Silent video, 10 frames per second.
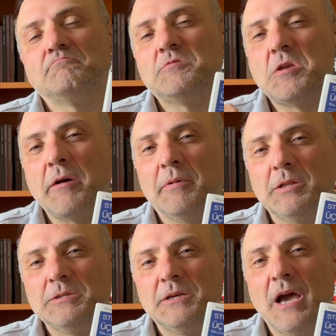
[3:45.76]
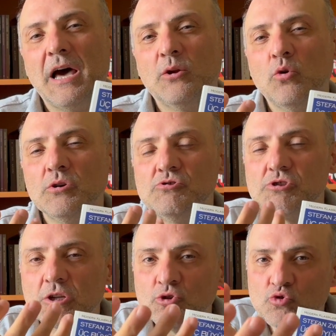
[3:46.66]
kemalı yani o
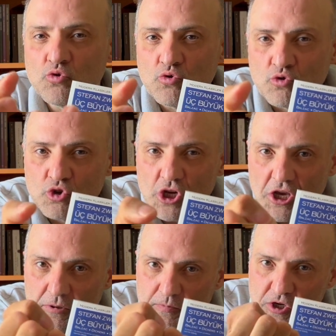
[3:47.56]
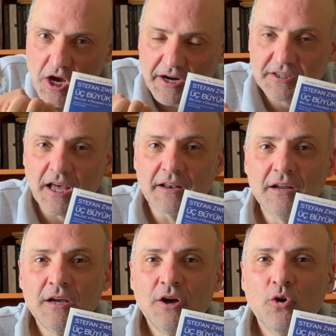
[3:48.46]
insanın ruhunu çekip çıkartan,
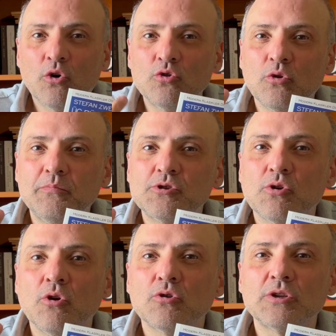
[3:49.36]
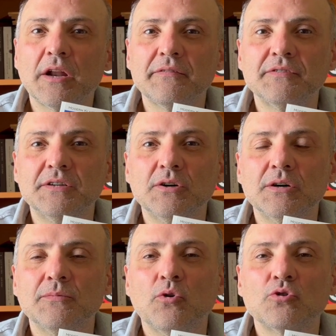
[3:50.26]
onun o psikolog tarafını
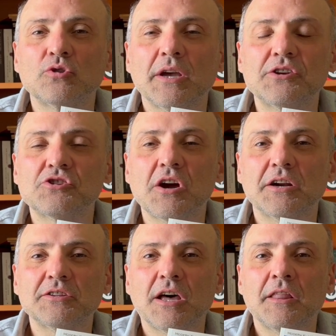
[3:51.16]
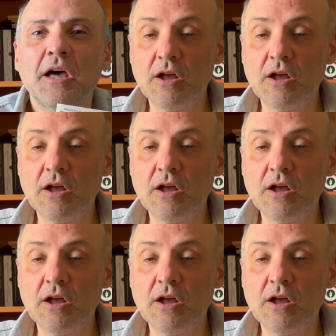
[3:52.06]
ortaya çıkartan,